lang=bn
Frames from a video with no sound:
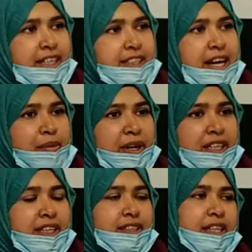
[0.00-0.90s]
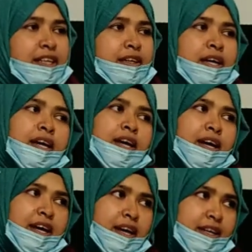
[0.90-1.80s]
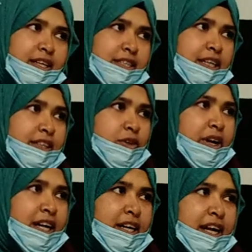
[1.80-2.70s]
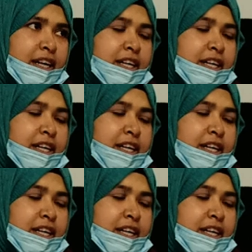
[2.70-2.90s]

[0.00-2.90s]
দৃষ্টান্তমূলক শাস্তির দাবি জানানো হয়